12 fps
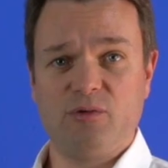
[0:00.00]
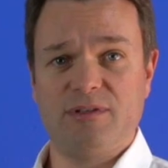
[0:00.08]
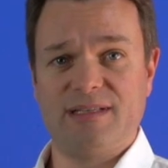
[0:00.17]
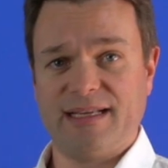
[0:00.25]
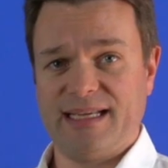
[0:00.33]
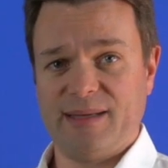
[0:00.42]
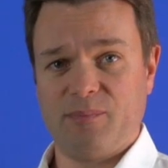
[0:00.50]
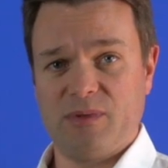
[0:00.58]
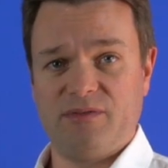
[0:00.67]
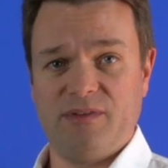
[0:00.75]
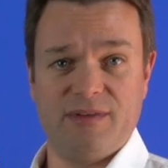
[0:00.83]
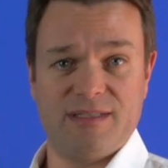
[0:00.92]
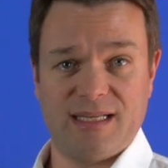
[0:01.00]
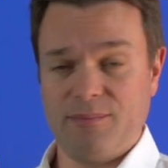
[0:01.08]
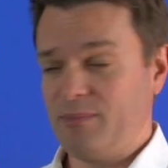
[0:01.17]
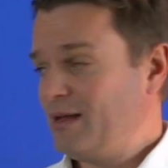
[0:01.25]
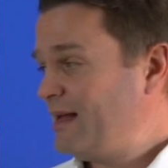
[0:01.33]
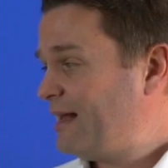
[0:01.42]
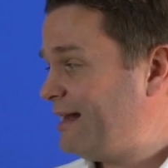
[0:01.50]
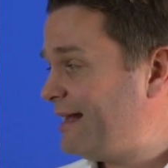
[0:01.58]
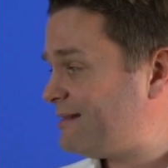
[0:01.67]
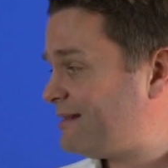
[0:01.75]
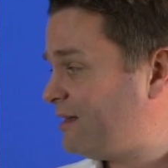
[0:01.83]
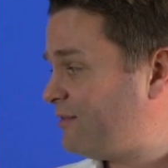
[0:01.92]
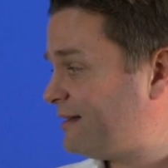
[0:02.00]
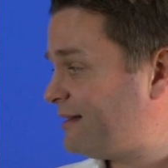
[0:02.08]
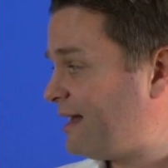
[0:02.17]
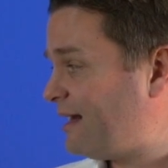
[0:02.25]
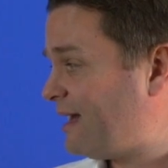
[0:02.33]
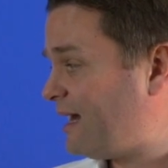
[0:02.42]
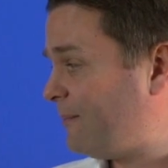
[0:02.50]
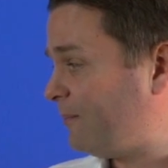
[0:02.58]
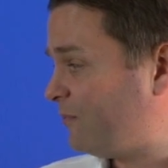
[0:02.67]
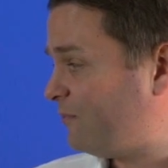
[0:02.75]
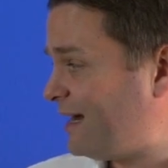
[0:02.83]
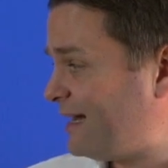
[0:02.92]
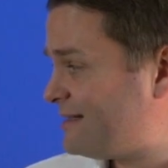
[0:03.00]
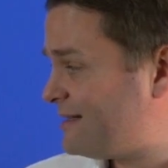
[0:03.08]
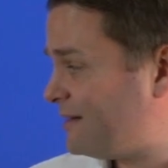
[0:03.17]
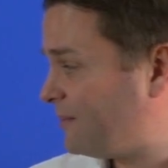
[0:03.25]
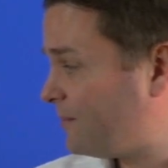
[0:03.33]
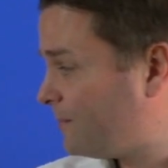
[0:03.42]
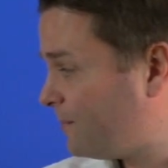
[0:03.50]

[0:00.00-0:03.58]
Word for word: gutes Ergebnis, wie wir es im letzten Quartal haben. Wahnsinn!